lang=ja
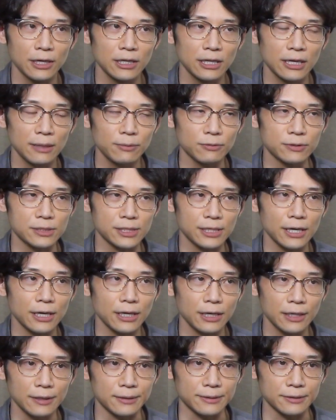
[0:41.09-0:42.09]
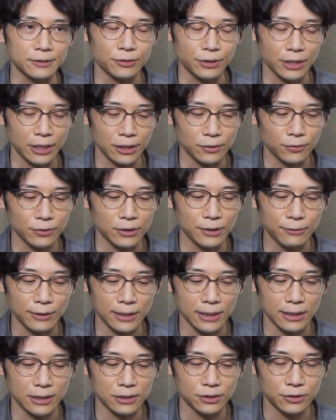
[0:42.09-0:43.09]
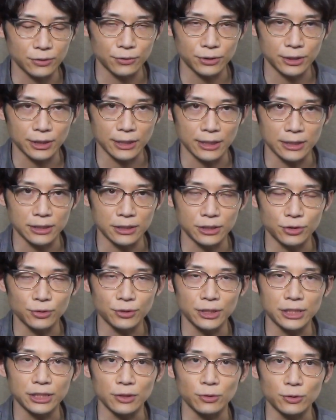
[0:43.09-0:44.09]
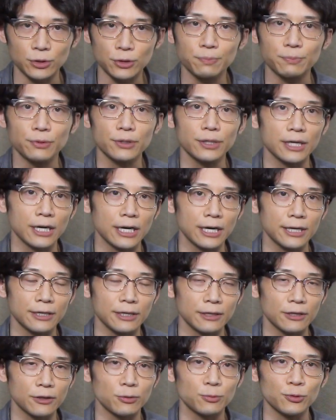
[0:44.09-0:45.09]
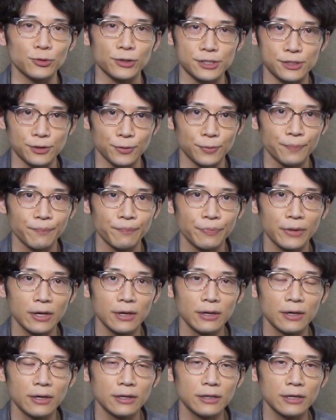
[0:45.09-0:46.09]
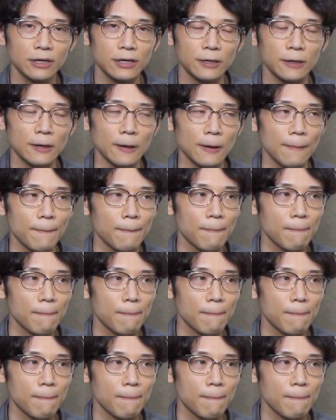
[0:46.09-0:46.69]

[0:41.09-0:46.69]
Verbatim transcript: 多分全員受験票には集合時間12時50分って書いてあったと思うんですよ。だから